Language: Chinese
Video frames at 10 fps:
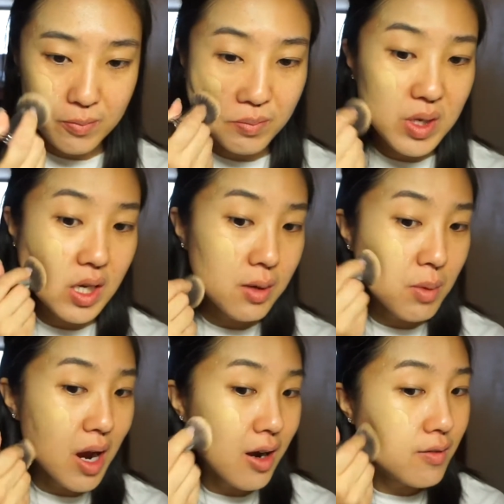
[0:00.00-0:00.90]
Medium
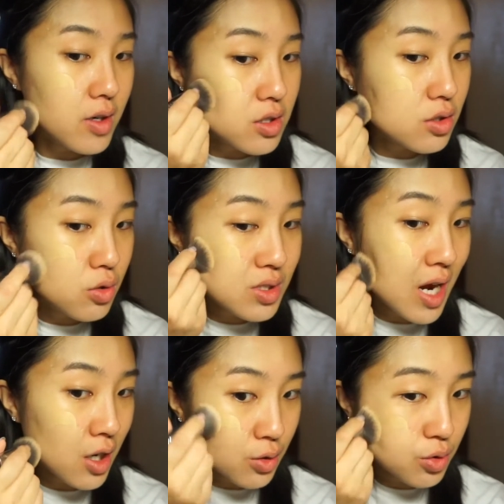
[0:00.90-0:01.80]
coverage，就是
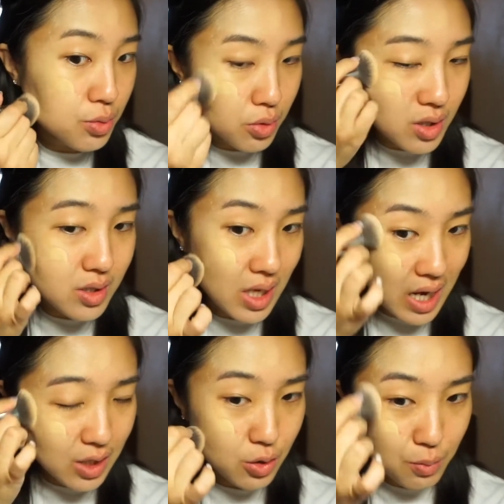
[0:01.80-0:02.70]
擦上去不会一
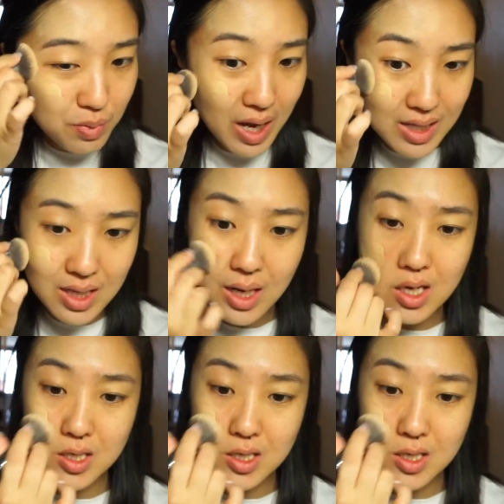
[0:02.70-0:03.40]
下就啪在脸